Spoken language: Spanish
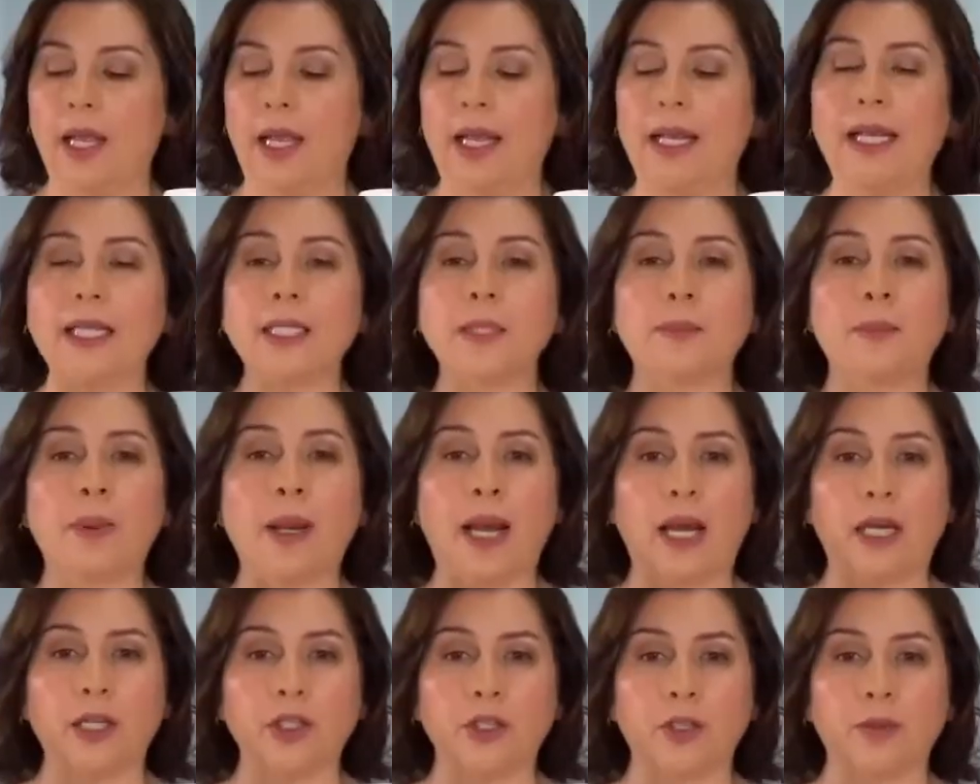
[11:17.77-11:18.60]
el
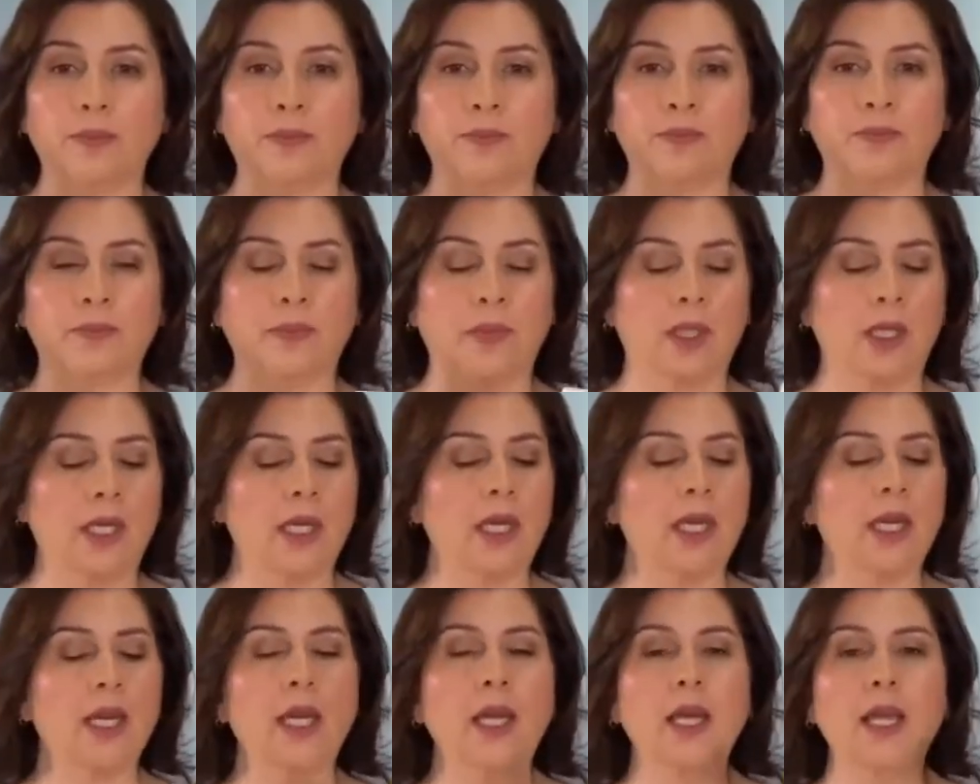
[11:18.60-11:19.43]
splash
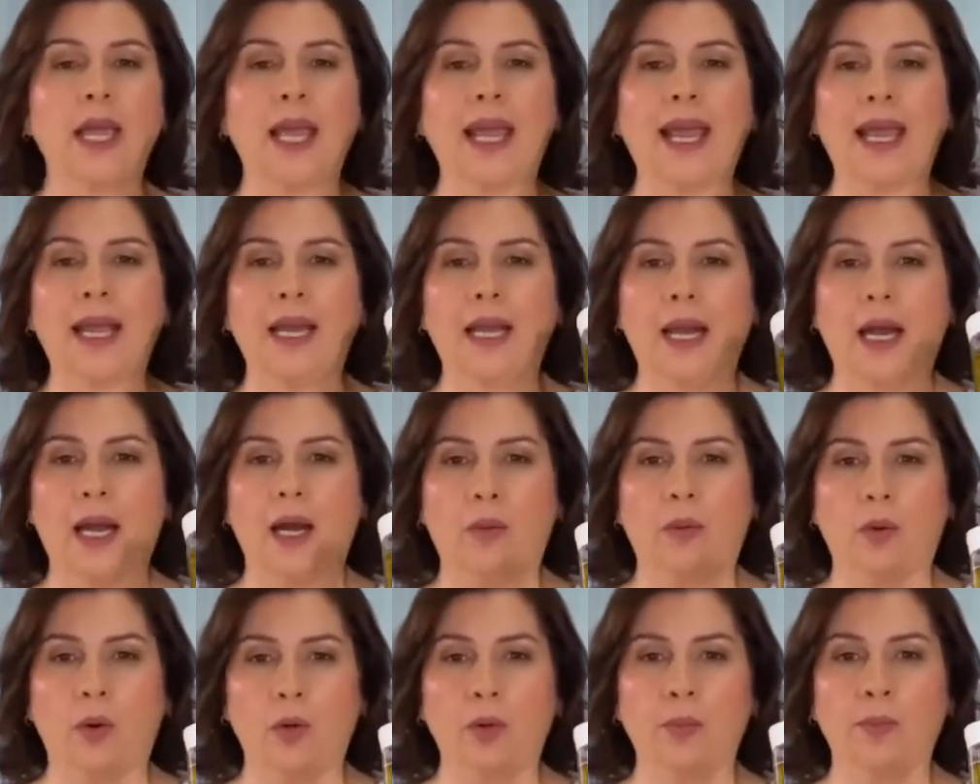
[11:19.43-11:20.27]
y el
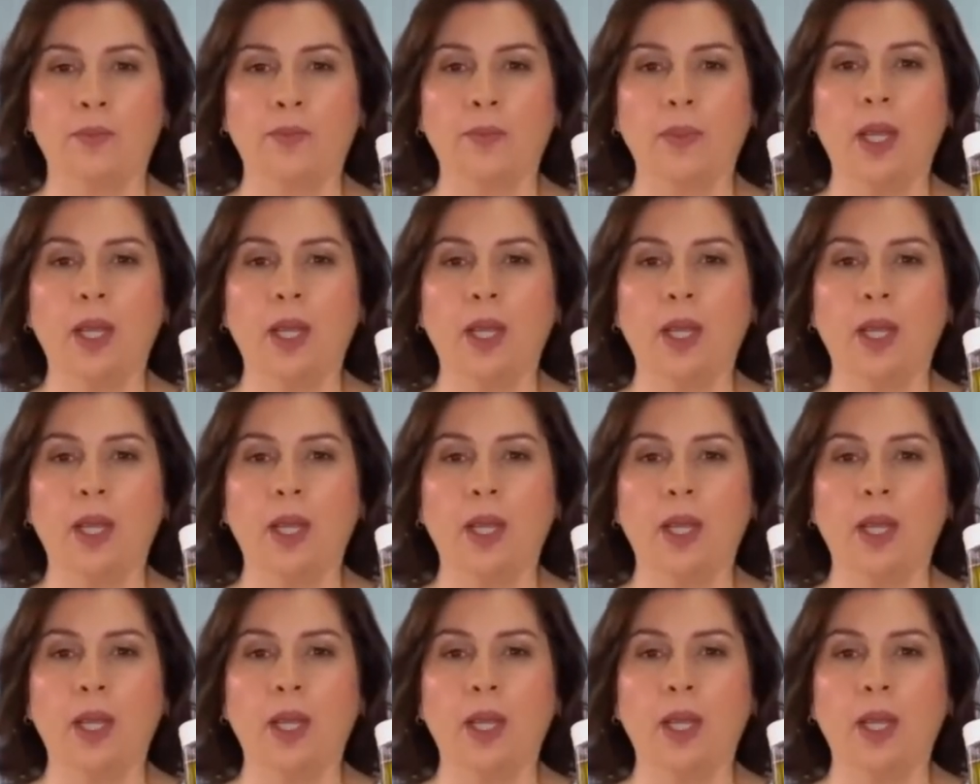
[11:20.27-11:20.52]
jabón